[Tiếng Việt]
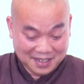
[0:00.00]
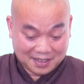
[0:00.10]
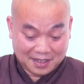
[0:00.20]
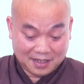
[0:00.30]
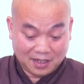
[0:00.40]

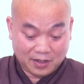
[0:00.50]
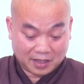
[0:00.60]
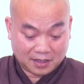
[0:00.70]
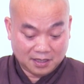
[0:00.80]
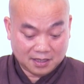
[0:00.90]
Cho nên đó này,
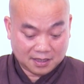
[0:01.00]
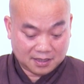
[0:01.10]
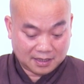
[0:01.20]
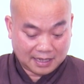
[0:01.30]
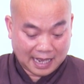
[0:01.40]
thức
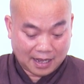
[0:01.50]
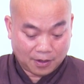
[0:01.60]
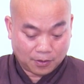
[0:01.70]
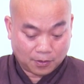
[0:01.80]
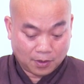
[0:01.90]

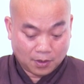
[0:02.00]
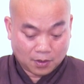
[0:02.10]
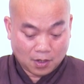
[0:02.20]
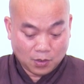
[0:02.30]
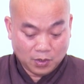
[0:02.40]
nào
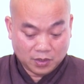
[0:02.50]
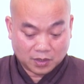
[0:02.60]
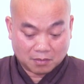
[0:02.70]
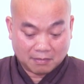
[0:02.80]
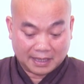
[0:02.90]
có đối
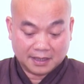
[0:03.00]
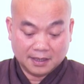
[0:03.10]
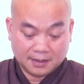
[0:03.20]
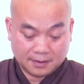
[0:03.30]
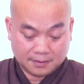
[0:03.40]
tượng mạnh
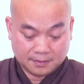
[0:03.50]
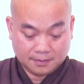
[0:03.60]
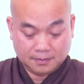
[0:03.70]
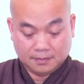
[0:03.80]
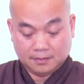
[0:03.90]
hơn?
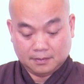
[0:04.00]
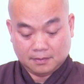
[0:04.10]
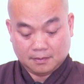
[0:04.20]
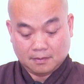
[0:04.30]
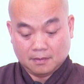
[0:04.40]

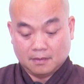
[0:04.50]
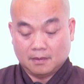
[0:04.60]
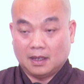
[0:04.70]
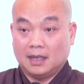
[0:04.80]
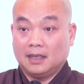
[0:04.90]

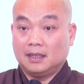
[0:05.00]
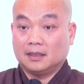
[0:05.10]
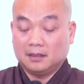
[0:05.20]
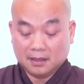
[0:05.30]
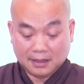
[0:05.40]
À,
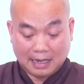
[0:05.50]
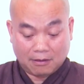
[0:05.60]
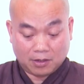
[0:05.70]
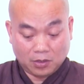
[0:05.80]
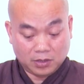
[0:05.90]
thức
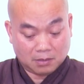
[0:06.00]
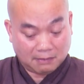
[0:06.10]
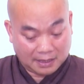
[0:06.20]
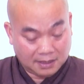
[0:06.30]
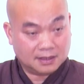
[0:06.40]
nào có đối tượng
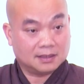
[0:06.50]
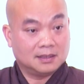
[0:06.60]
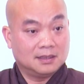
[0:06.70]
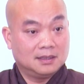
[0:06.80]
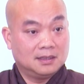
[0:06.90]
mạnh hơn
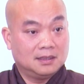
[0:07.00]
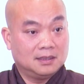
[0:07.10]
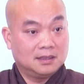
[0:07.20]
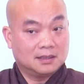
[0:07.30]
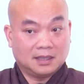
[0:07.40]

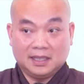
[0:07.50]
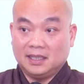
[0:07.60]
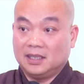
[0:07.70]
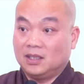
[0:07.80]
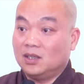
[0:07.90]

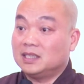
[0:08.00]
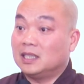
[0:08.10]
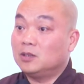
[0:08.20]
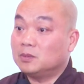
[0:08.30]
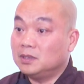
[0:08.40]
thì nó
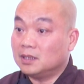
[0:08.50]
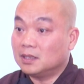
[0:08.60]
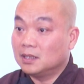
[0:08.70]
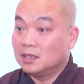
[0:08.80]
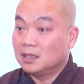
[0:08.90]
sẽ xúc
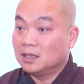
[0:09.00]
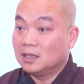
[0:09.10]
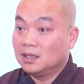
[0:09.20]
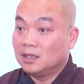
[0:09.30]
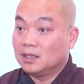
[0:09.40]
trước.
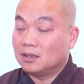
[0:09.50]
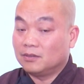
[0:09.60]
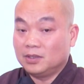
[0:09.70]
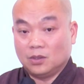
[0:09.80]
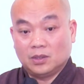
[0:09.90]

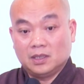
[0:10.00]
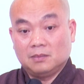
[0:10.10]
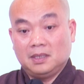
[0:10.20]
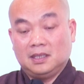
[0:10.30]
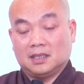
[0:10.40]
Ví dụ như
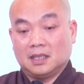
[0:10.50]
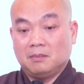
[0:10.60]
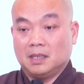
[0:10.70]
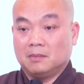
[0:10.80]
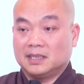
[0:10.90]
bây giờ cái
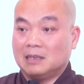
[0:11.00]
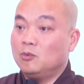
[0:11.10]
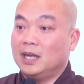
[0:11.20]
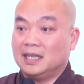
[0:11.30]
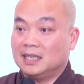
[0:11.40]
miệng mình chẳng
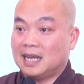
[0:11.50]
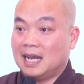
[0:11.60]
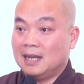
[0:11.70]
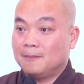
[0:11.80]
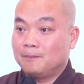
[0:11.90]
muốn ăn gì
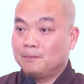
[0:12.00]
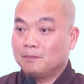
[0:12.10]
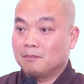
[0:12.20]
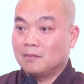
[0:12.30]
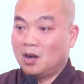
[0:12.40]
cả,
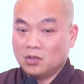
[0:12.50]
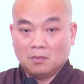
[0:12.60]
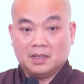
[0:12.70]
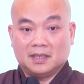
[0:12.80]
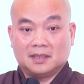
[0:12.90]
bỏ vô
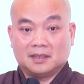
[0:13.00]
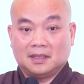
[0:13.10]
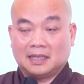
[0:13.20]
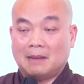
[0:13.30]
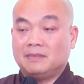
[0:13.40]
miệng thì
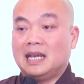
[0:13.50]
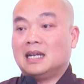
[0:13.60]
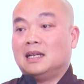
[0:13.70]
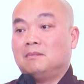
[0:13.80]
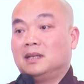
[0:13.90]
cảm
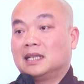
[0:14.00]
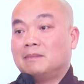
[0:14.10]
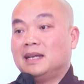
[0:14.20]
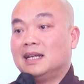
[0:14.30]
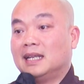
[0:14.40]
giác mình
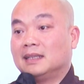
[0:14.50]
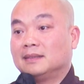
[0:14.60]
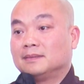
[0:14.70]
cảm giác lạnh,